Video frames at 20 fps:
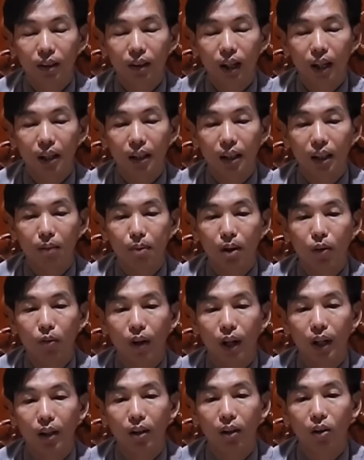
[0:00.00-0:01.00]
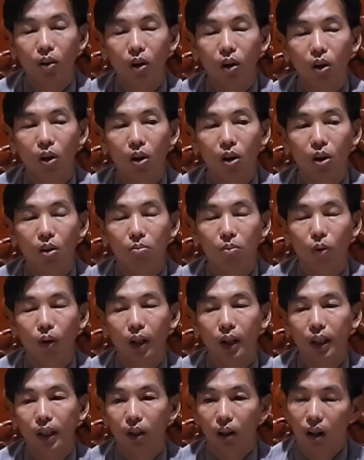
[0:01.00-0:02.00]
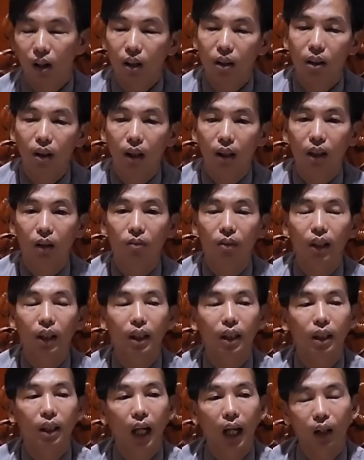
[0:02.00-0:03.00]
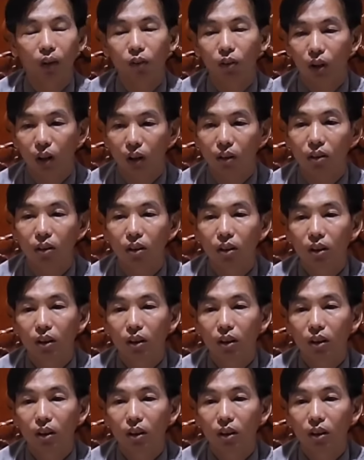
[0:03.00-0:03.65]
tại vì bé ven nó có một cái gì đó ở trong cái cơ thể của nó